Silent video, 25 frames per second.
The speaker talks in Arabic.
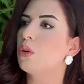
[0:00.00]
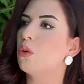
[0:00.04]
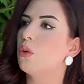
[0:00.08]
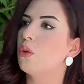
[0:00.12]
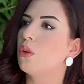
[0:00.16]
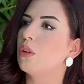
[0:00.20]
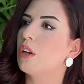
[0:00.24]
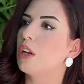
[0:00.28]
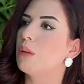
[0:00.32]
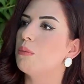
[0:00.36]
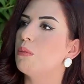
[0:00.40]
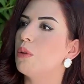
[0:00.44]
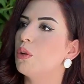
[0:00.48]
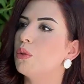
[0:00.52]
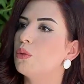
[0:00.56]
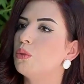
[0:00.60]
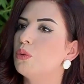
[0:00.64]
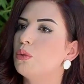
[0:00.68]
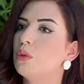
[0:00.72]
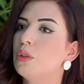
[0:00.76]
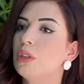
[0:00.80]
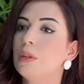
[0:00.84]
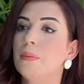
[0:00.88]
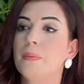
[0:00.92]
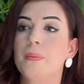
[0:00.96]
كله
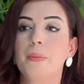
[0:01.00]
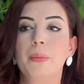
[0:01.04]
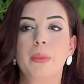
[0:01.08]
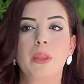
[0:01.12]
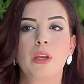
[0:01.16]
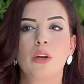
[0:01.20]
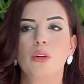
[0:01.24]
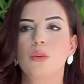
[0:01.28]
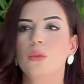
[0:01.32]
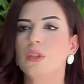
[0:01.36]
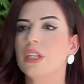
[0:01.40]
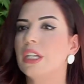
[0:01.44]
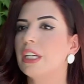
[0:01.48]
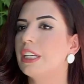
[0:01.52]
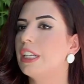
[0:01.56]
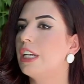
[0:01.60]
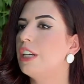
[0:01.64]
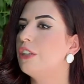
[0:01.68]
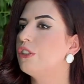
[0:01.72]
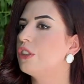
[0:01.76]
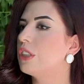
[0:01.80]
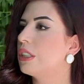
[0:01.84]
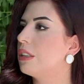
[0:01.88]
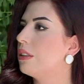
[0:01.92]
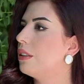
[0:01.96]
للموضوع
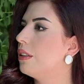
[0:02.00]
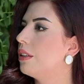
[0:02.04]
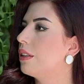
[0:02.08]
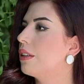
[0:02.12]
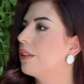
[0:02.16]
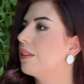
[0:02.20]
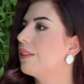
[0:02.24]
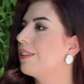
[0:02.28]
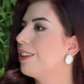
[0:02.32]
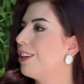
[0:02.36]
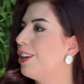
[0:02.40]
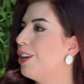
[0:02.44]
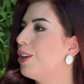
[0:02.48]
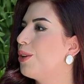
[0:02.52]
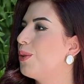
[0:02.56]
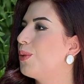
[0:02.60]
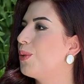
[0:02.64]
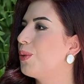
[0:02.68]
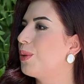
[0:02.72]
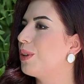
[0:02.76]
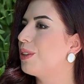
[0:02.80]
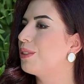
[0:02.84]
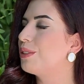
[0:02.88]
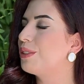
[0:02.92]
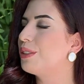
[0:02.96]
واخراج كثير
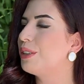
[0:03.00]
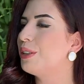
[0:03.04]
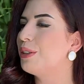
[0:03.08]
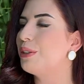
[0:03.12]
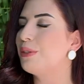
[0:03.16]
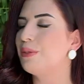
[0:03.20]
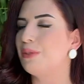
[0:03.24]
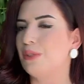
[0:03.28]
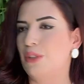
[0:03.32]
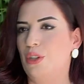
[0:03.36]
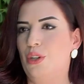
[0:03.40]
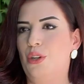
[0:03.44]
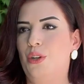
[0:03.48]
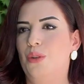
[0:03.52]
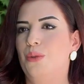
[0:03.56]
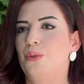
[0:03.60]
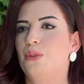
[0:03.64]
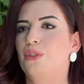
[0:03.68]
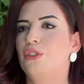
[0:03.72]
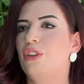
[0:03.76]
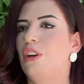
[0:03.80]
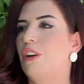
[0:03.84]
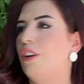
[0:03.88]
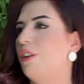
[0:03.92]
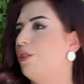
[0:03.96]
حلو ولطيف حلو.
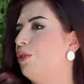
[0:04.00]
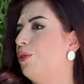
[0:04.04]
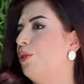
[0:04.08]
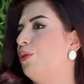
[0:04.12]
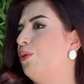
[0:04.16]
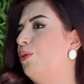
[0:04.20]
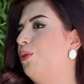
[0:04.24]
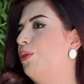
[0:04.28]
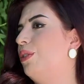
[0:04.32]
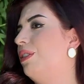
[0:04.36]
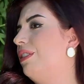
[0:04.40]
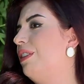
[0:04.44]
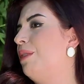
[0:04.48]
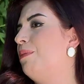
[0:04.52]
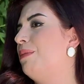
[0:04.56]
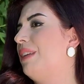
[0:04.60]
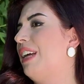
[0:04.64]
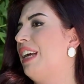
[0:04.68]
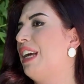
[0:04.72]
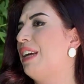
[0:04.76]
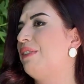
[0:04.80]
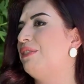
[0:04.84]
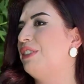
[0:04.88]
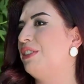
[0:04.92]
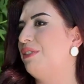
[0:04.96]
وان شاء الله انه يكون دمنا
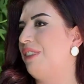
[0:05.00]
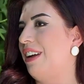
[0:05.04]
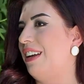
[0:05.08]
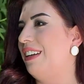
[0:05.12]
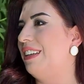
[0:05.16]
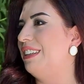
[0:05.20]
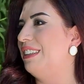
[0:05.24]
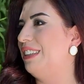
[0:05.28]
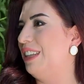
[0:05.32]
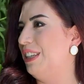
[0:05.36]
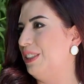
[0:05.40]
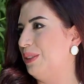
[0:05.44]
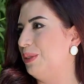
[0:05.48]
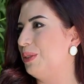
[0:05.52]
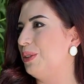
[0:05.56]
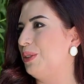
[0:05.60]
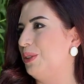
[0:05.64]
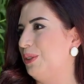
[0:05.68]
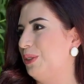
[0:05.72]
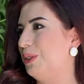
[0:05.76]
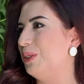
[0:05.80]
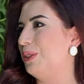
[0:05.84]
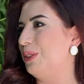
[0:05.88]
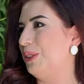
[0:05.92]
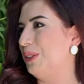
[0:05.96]
خفيف على الناس
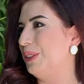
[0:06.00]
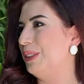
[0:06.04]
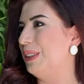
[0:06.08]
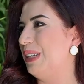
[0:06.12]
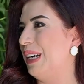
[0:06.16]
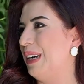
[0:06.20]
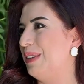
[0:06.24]
يكون حلو كمان